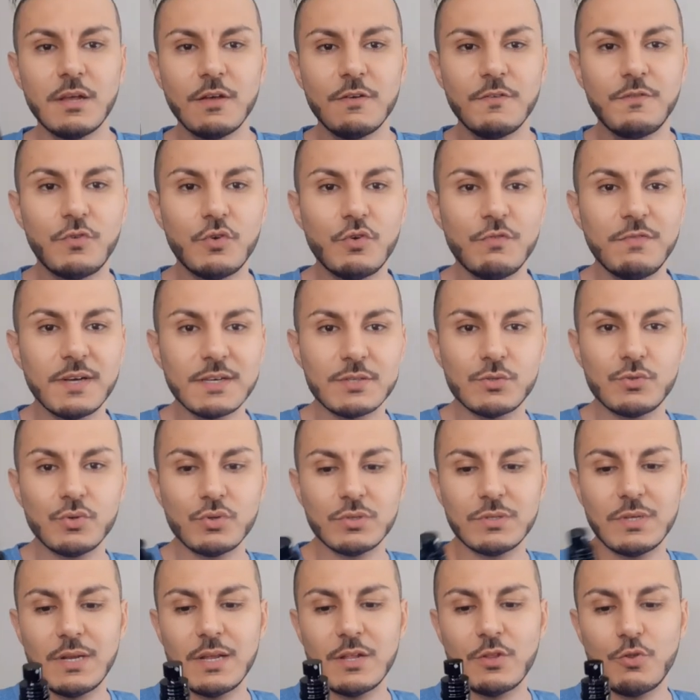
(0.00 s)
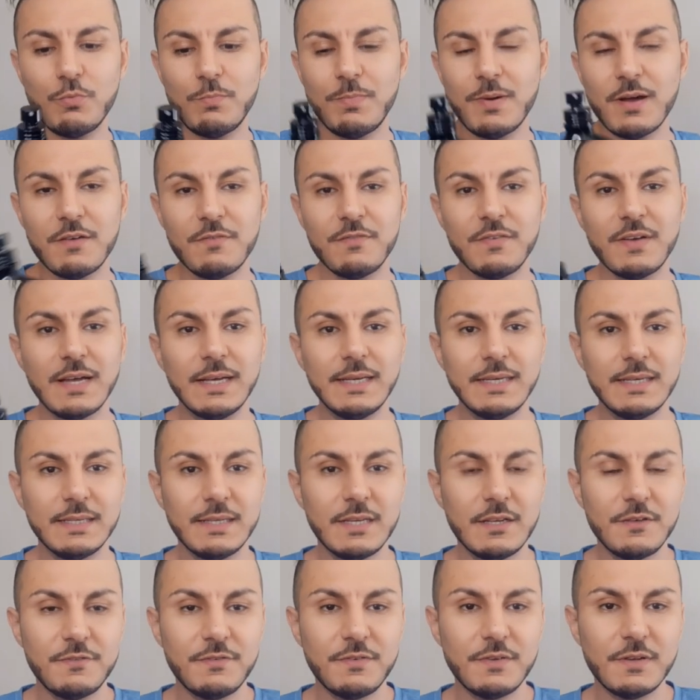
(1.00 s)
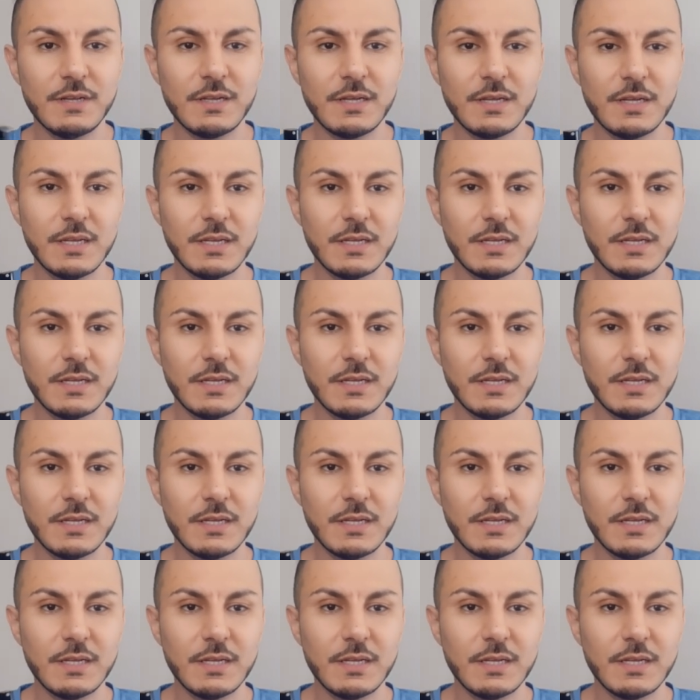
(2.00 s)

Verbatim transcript: في لوفيرتور ديال هاد البارفان يعني في